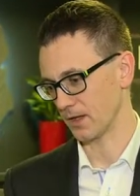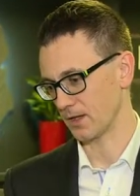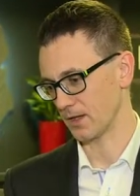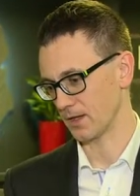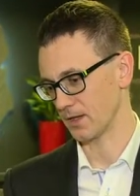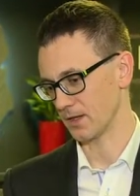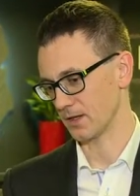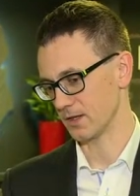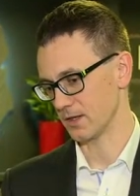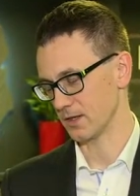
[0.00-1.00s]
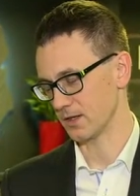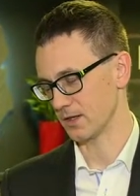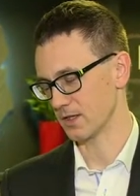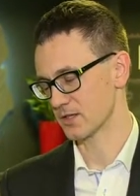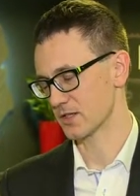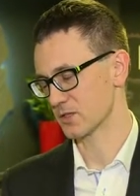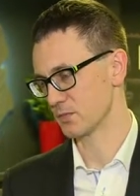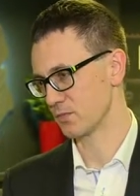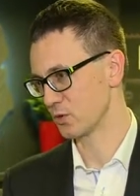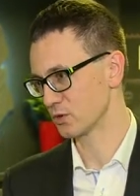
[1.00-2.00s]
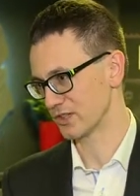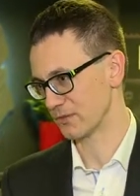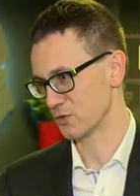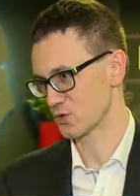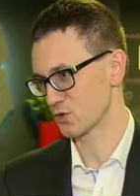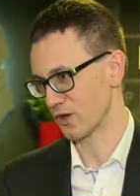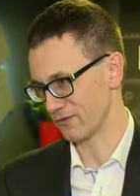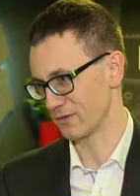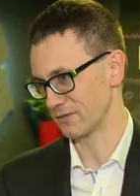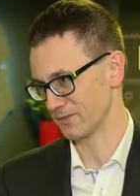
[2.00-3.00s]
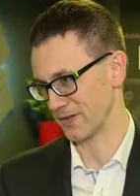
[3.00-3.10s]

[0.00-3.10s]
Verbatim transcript: y, jesteśmy punktem usługowym,